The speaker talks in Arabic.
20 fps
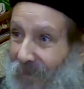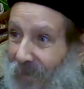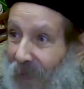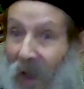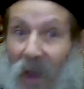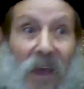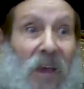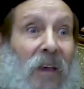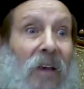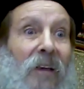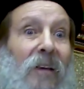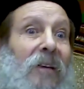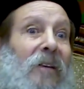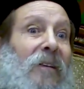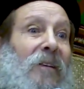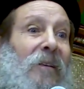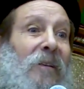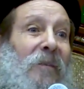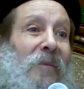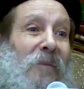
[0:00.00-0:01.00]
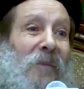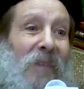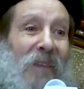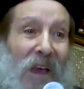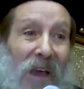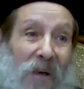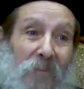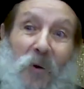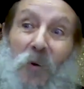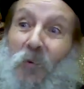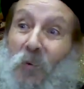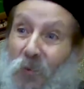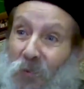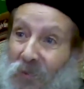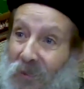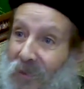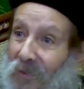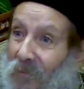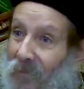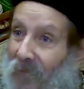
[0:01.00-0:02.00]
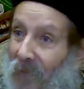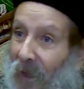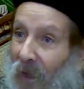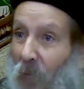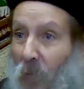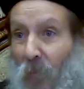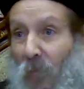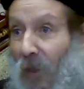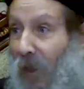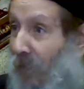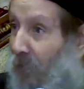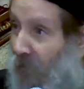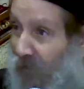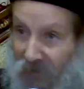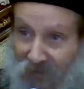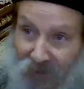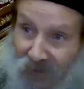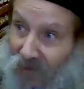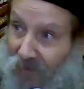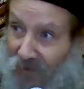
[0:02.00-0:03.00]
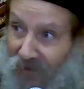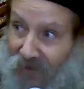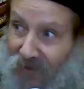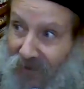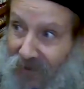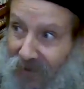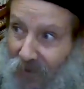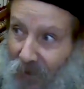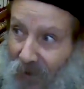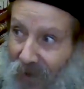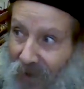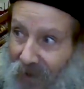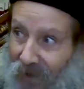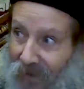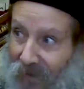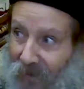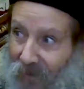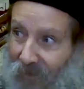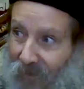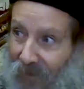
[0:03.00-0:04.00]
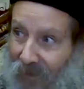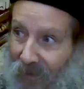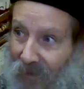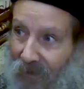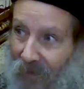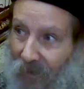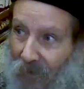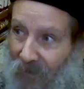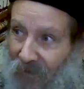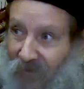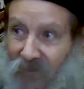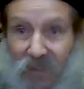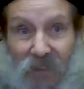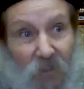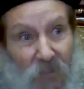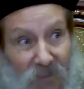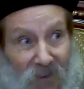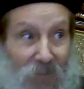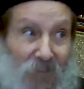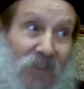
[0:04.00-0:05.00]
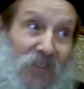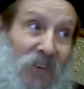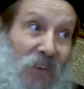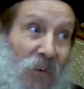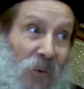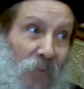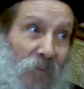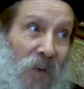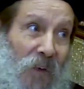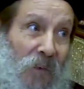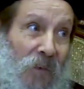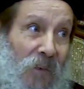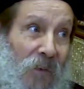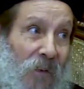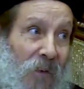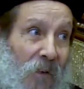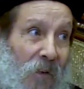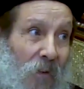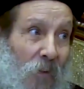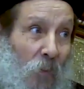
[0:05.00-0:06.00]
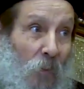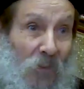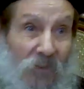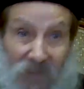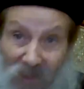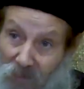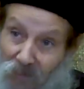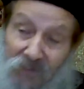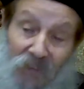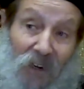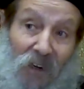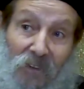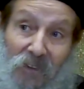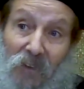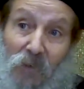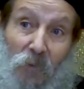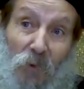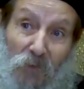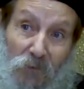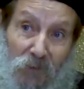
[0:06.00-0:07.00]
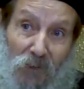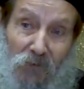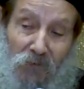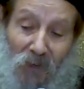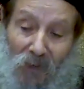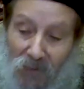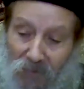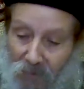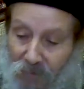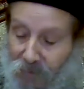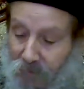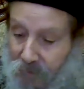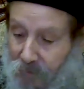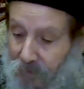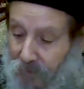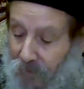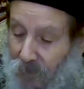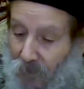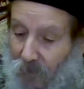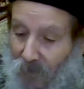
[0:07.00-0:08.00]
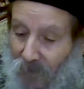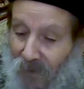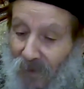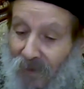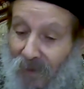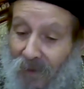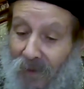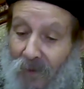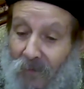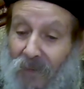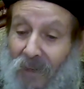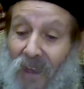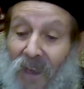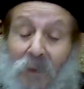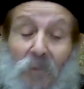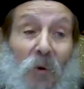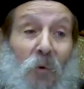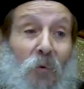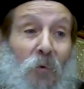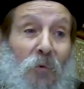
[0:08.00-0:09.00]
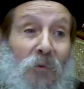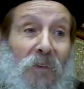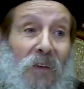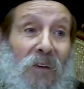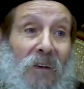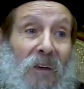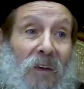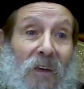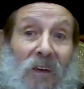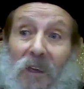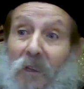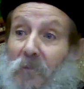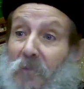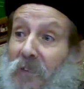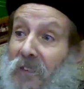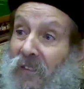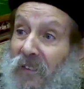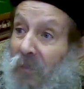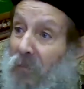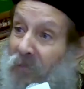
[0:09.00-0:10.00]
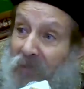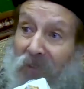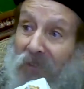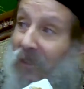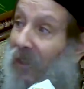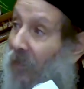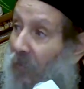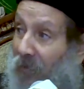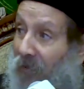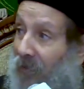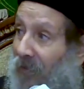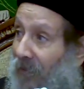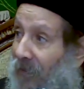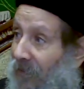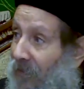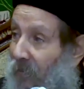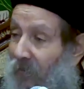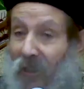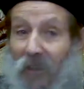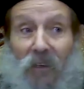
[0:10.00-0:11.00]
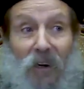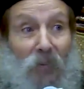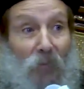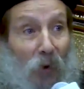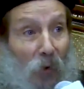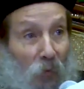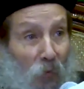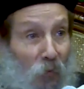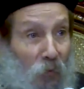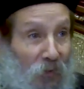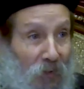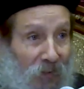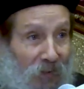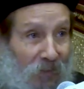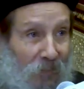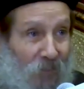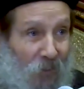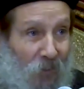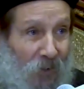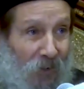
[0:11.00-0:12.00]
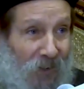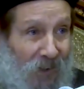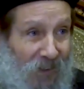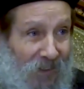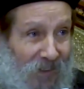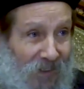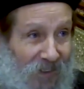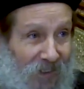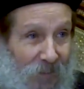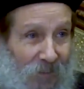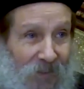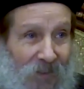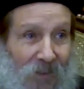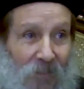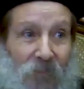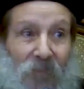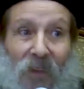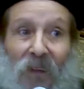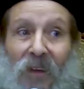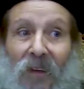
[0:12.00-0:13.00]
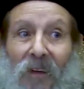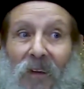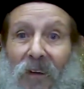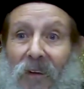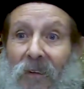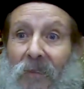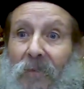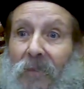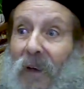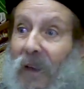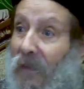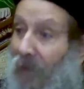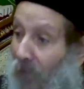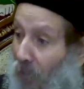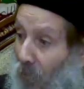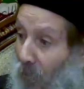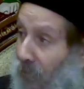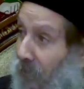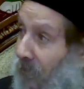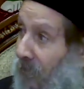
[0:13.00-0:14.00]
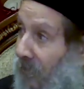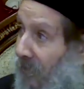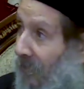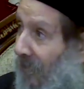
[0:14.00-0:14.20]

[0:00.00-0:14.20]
اهي لقاها موجوده او مقر مش سيد المسيح ولا حاجه بس ابن المسيح اللي هو المجد ومتلمس على ايدينه وما يفضحش حد فلقاها موجوده كان في زبديه كبيره زبديه اللي هي المجور مجور العجين الكبير فقال لها اقعدي